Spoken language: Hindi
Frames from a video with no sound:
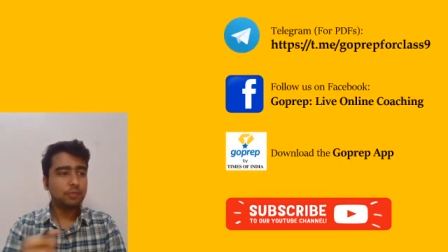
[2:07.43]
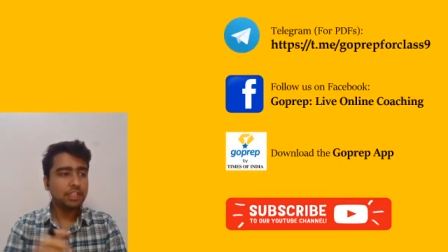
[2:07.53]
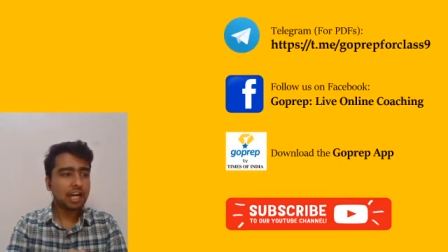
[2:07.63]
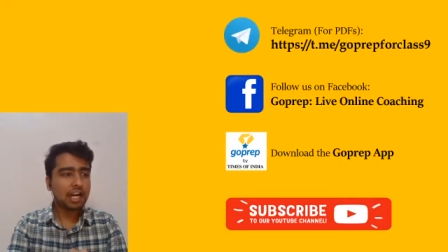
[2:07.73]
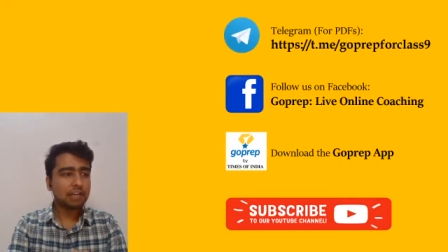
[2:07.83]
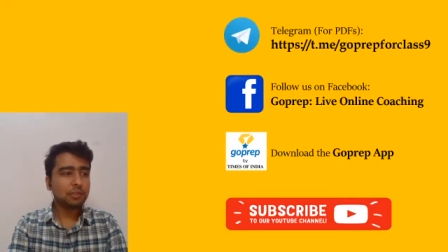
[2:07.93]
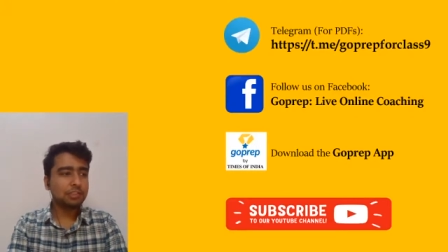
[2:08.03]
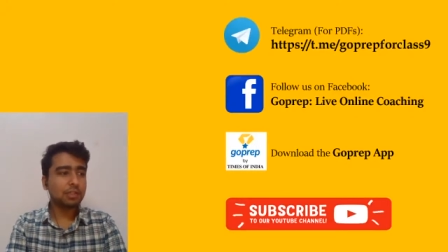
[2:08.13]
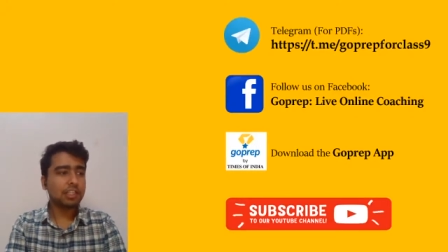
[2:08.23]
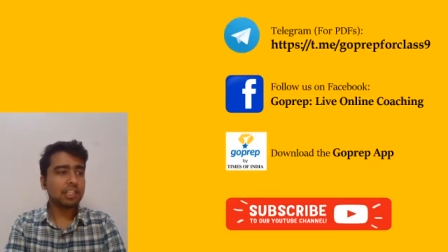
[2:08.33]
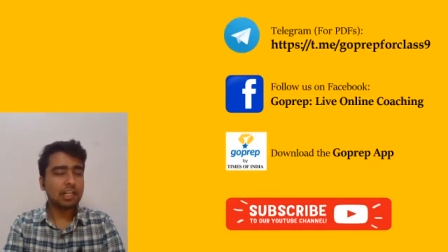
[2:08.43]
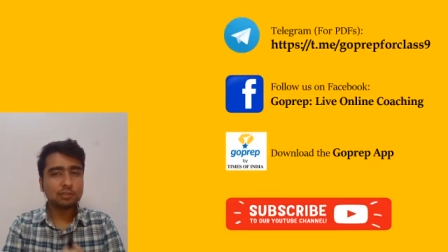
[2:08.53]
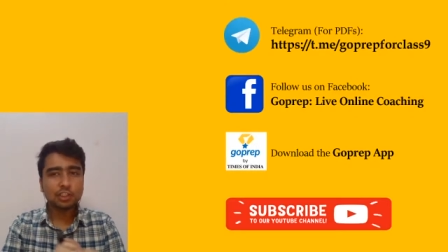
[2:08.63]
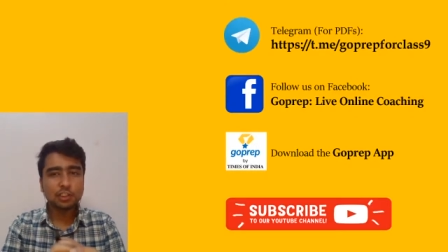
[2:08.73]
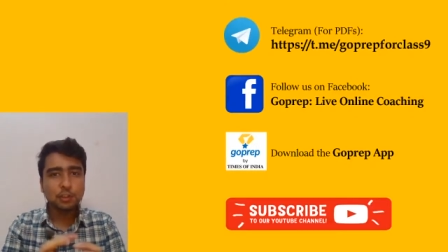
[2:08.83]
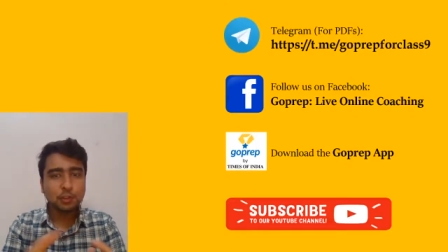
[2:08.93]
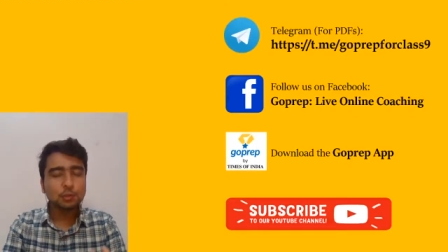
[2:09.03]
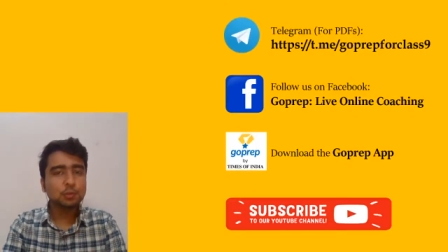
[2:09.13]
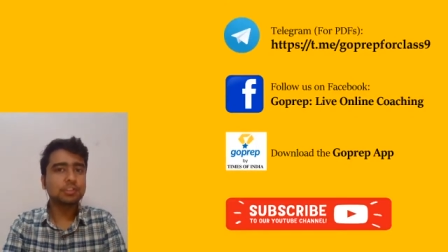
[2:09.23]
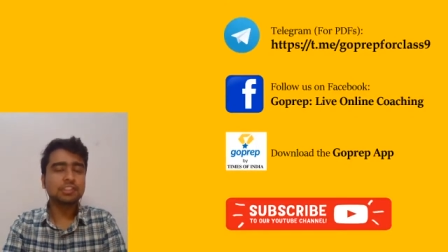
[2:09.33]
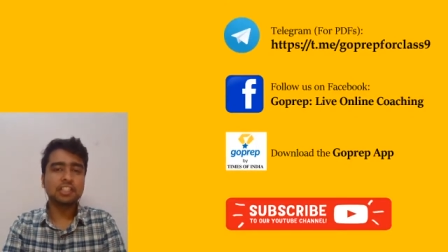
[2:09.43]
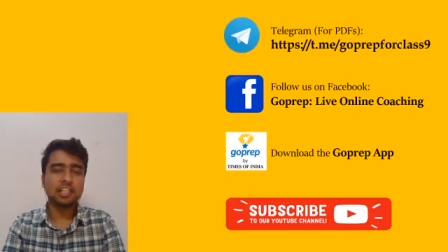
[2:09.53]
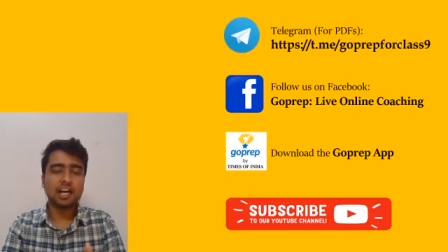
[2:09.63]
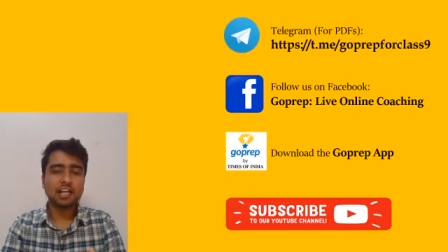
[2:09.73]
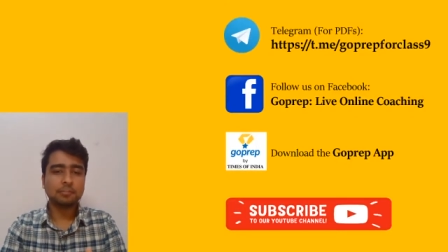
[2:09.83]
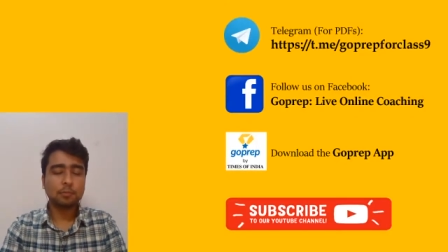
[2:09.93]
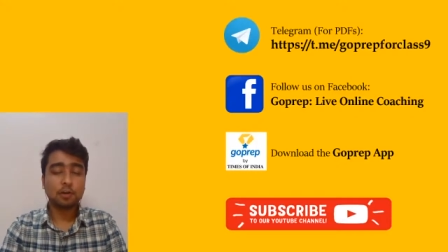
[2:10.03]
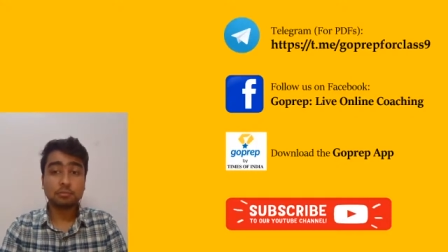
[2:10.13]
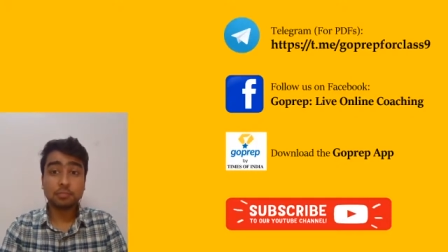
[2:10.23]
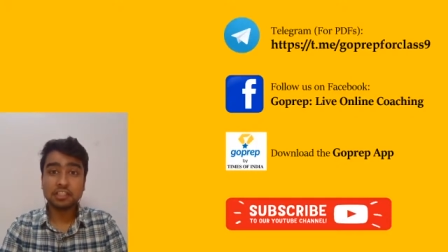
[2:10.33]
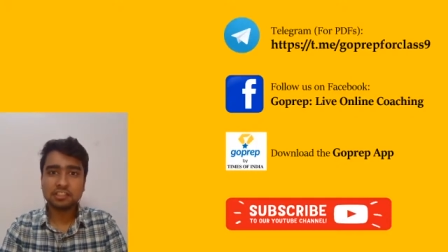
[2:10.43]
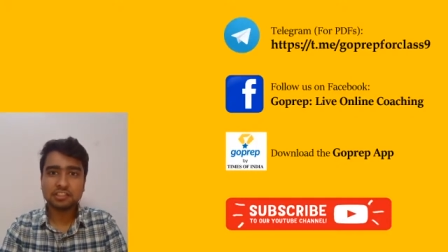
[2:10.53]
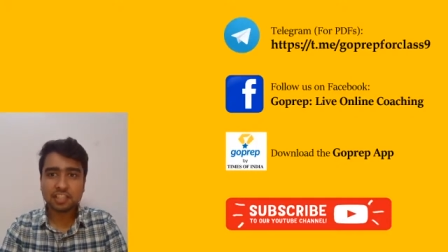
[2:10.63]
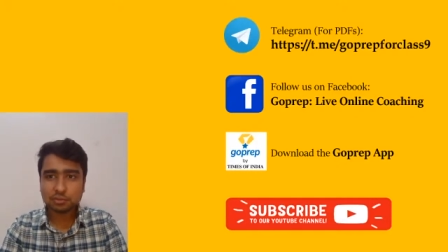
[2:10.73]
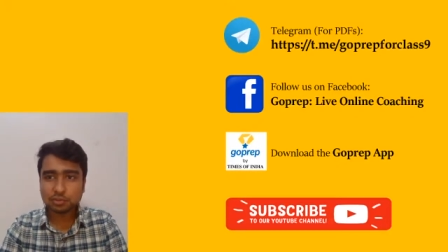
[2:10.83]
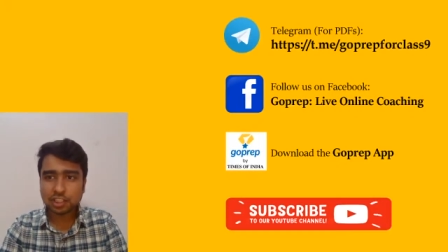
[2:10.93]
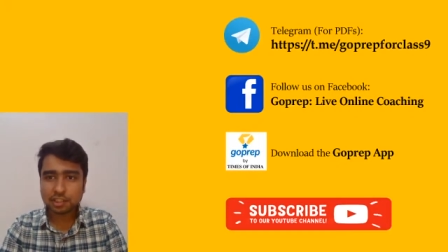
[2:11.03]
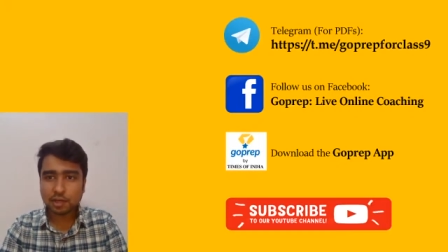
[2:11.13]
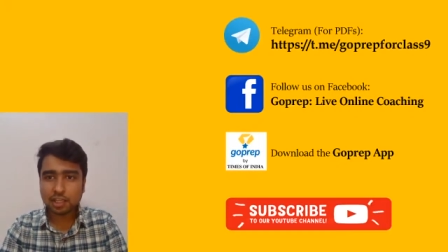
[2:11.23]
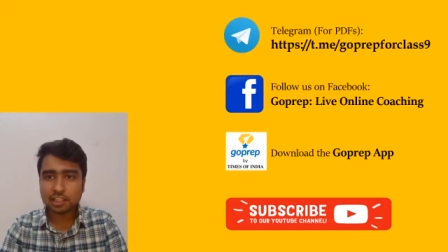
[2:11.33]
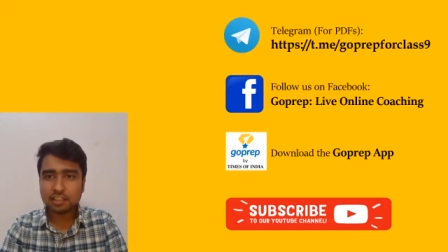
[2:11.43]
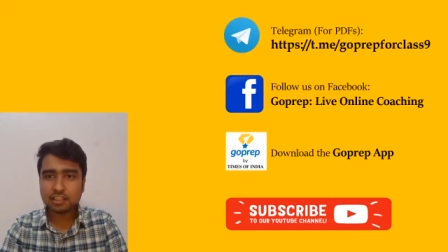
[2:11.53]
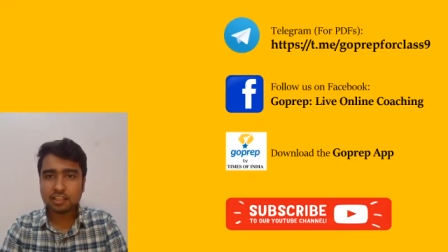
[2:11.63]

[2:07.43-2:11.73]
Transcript: वी आर गोइंग टू अनाउंस अज डील आज हम बहुत बड़ी चीज अनाउंस करने वाले